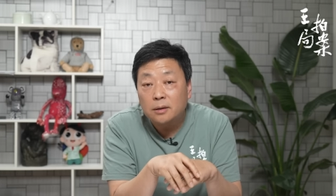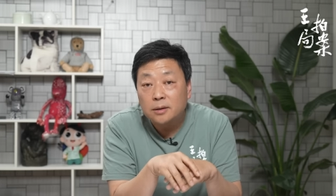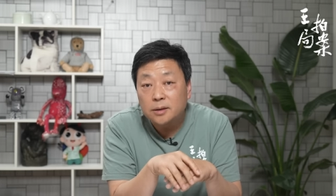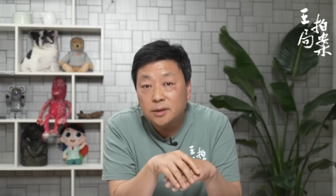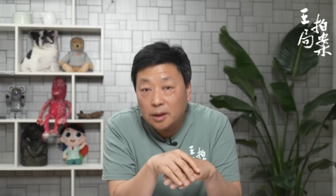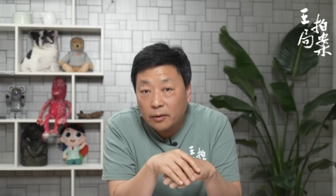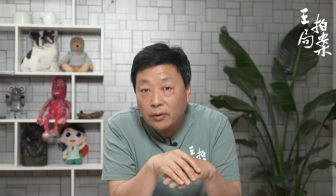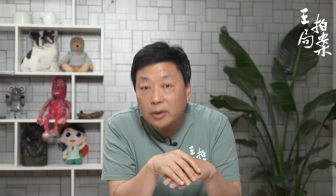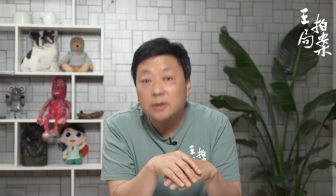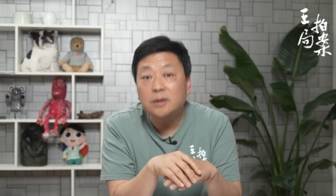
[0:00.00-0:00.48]

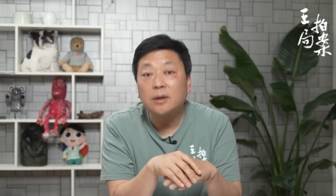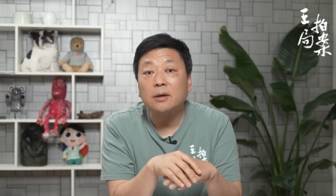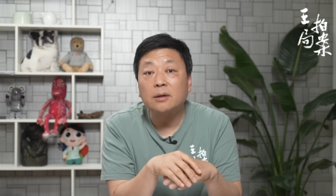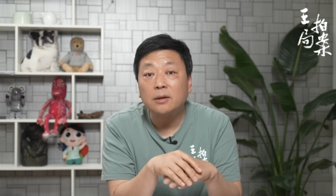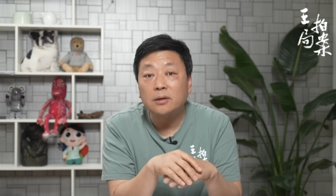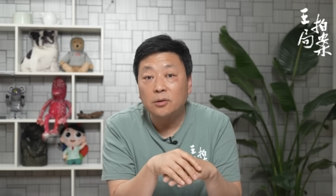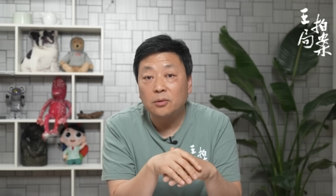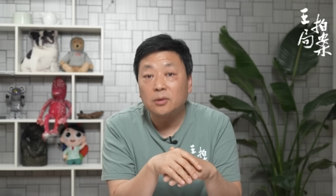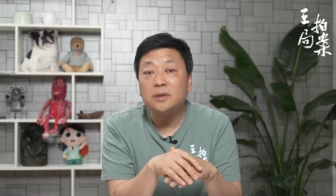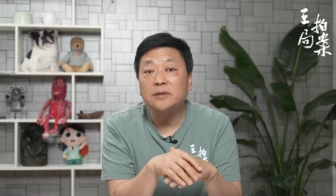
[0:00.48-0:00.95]
讲完相
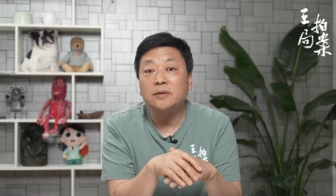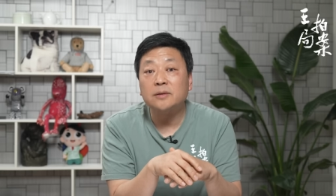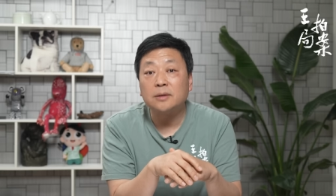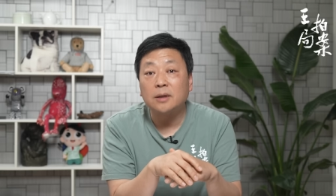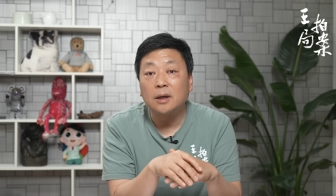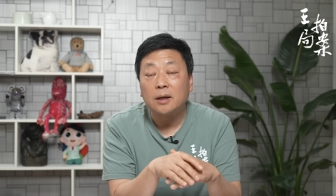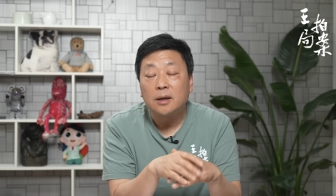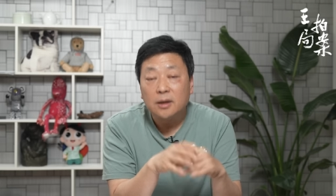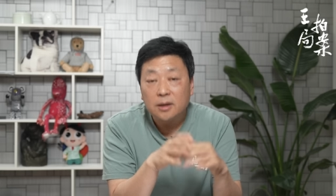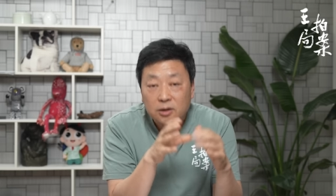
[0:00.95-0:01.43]
声，有一次
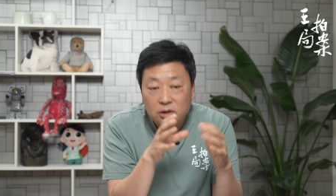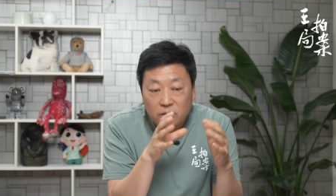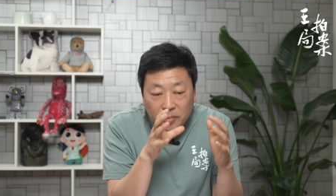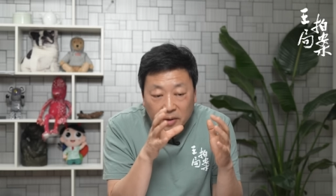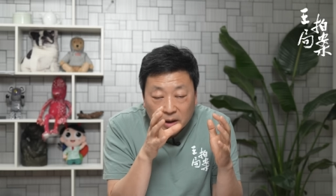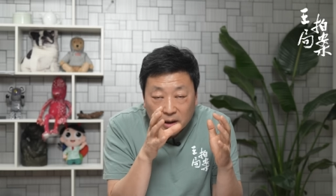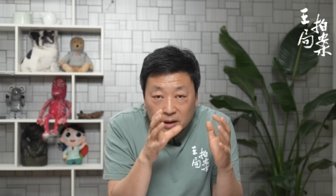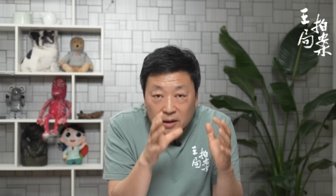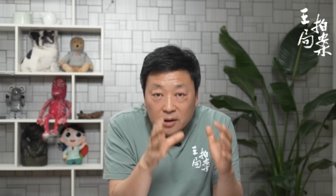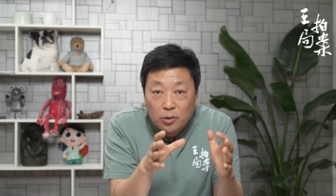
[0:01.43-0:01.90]
呢，就把
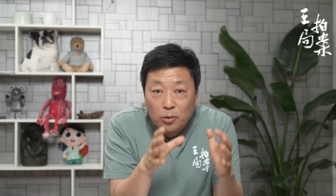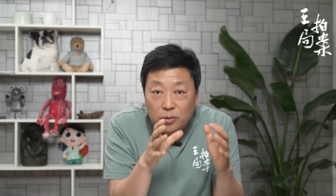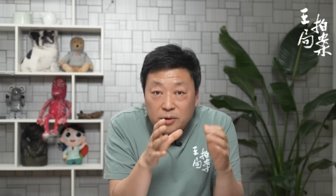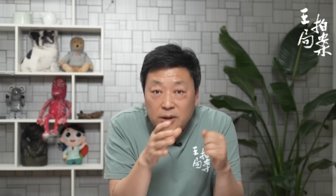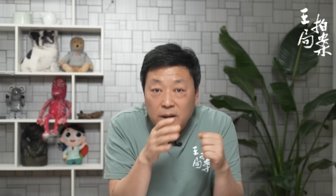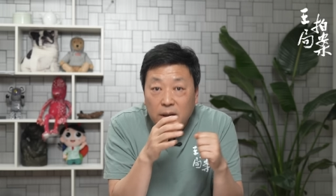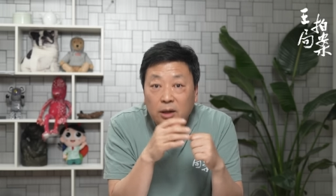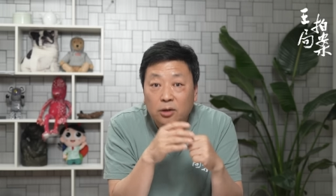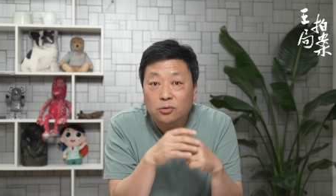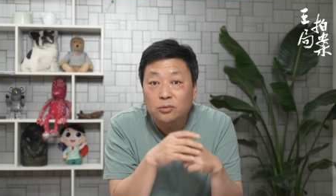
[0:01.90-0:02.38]
他留
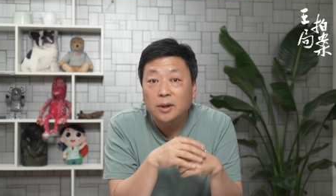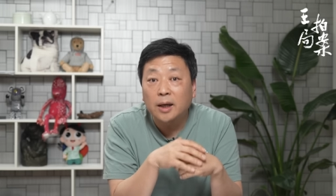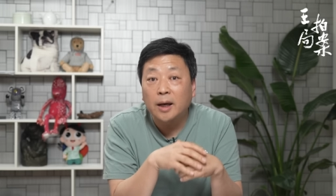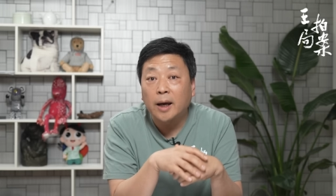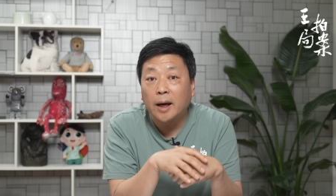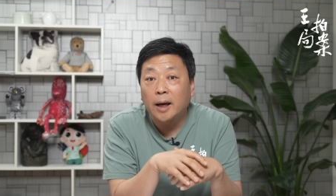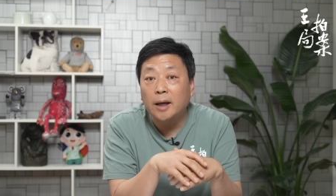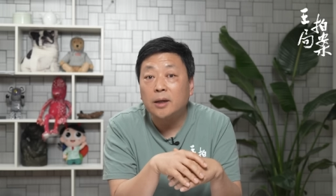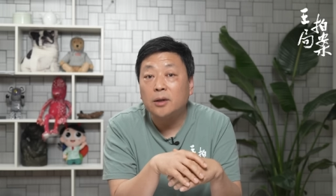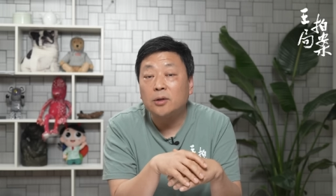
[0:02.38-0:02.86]
在了中南
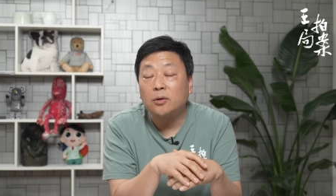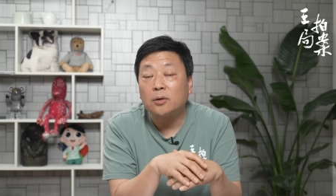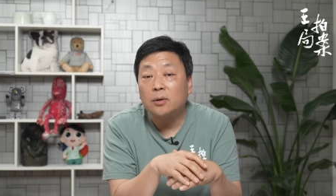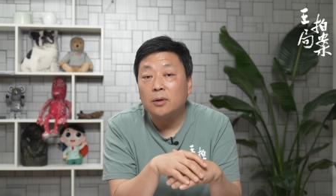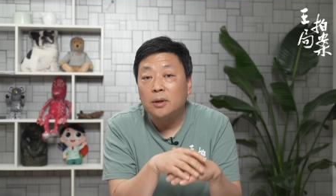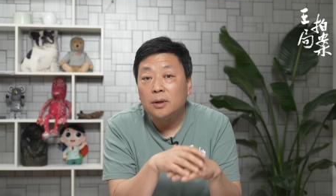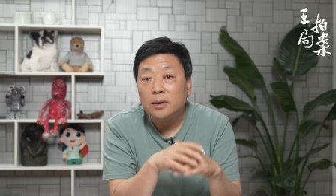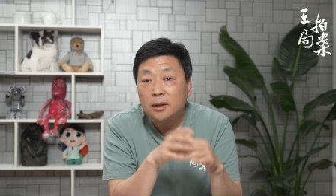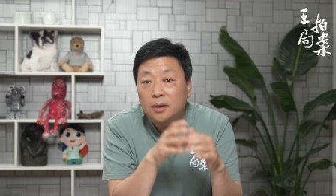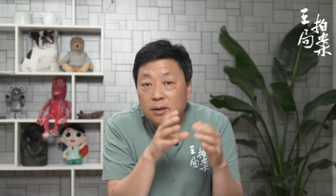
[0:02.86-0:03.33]
海里
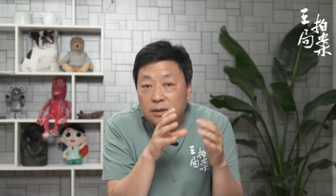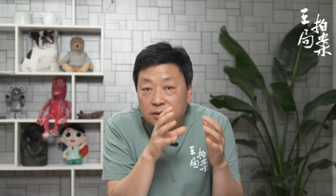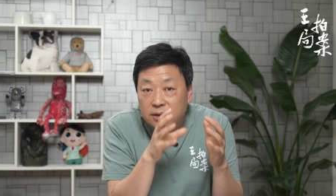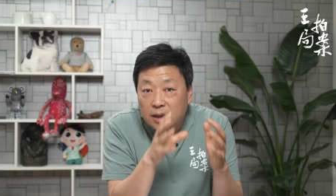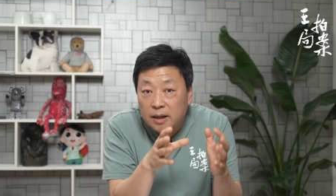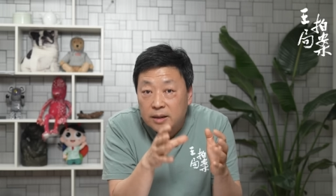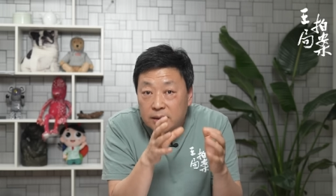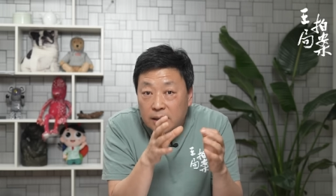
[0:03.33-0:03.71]
头参